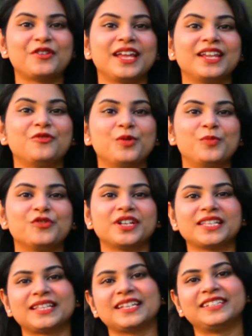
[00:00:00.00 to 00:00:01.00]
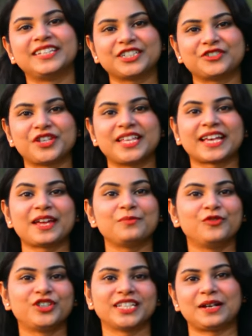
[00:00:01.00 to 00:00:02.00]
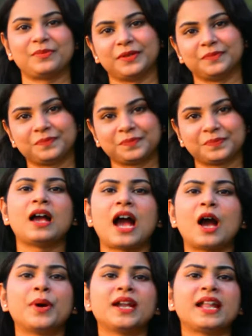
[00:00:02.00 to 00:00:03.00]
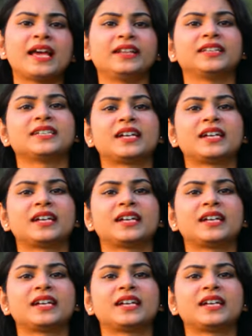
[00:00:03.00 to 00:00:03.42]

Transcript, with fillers: তাহলে এই রুল বুকটি তাদের ডিরেক্টরি থেকেই মুছে যাবে আমার লাইনে